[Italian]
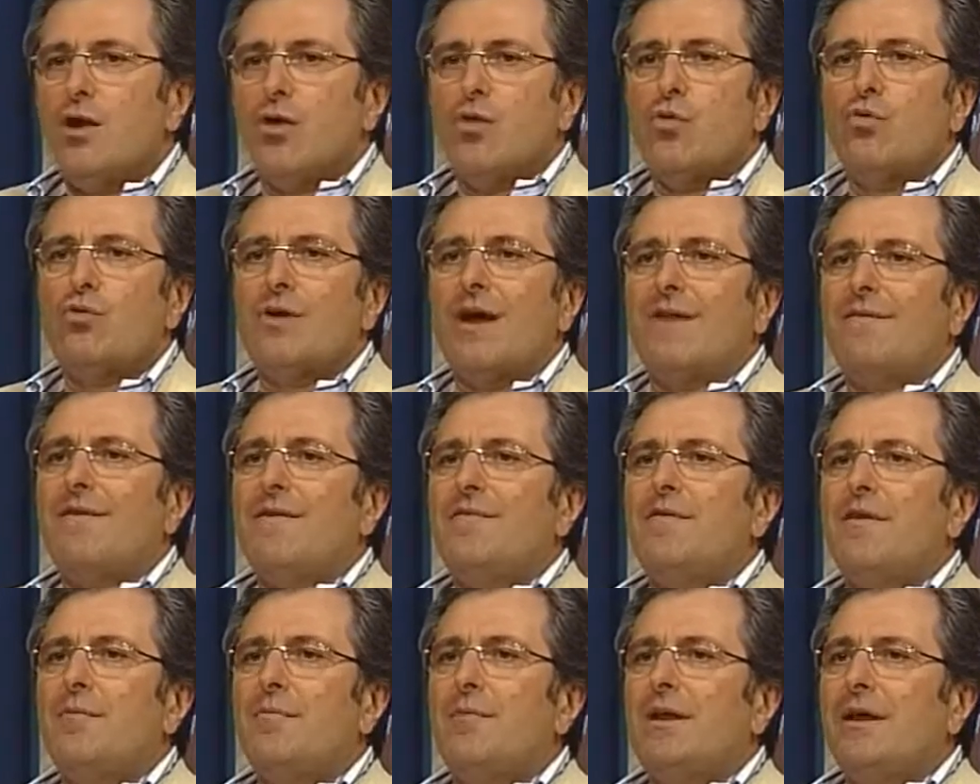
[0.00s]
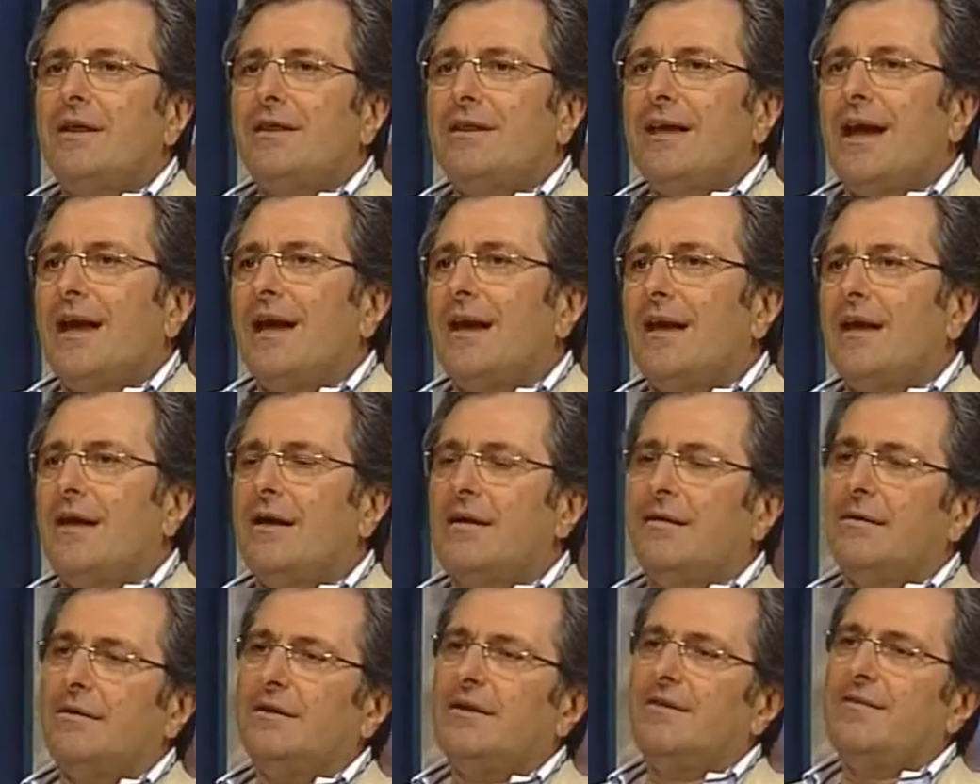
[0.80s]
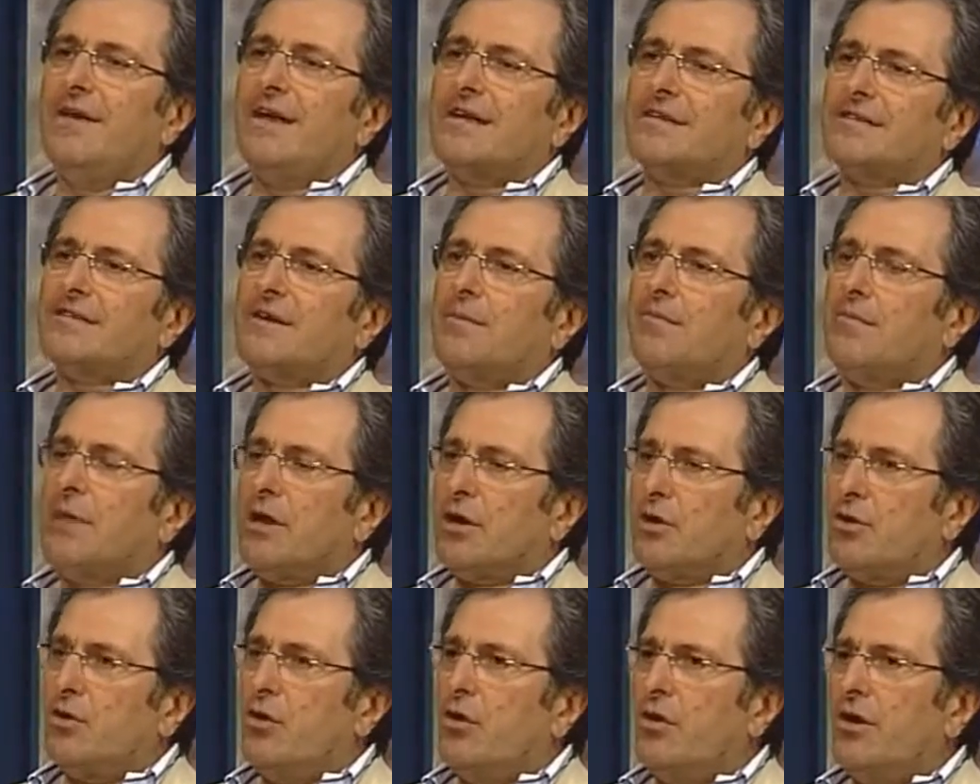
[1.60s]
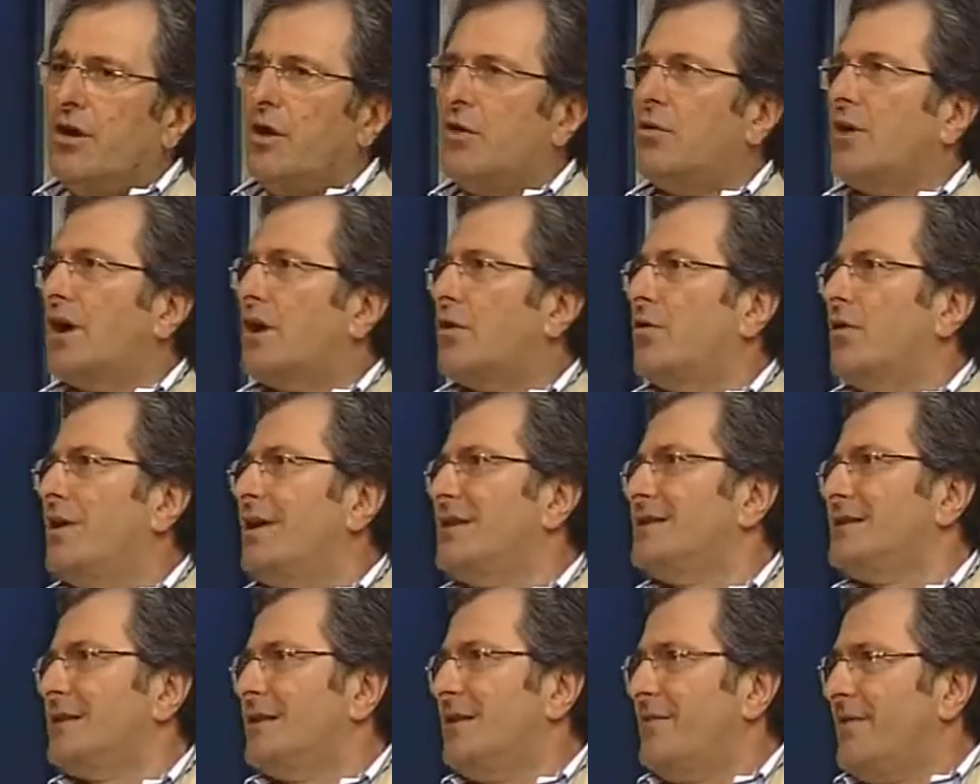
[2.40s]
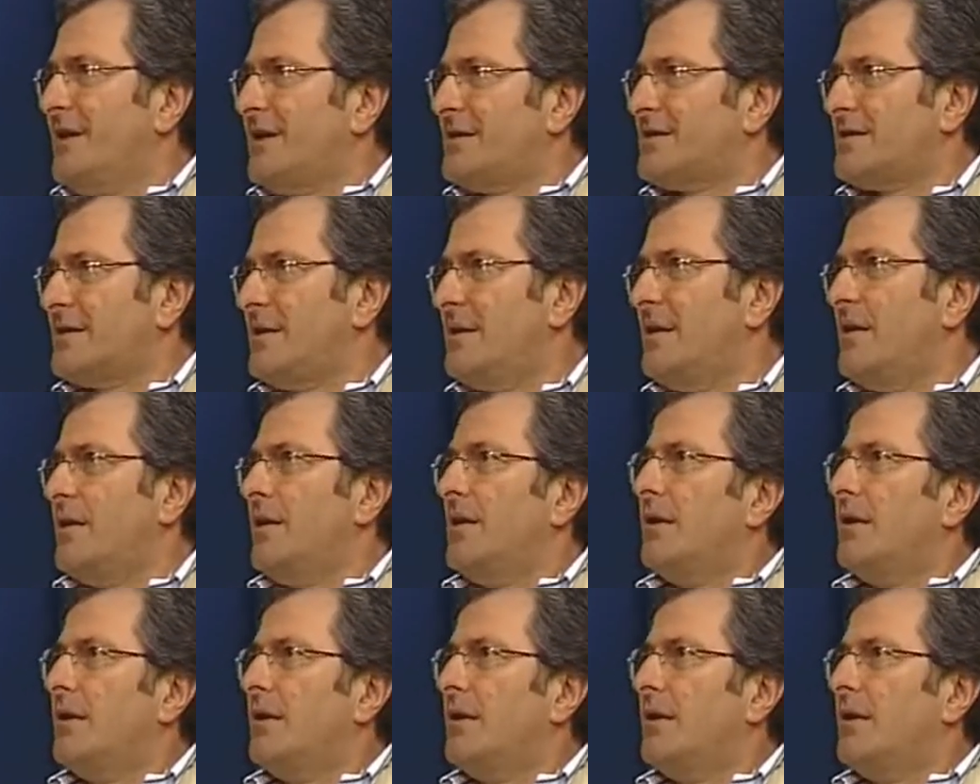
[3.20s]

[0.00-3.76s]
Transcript: una vivibilità diversa per noi e un'accoglienza diversa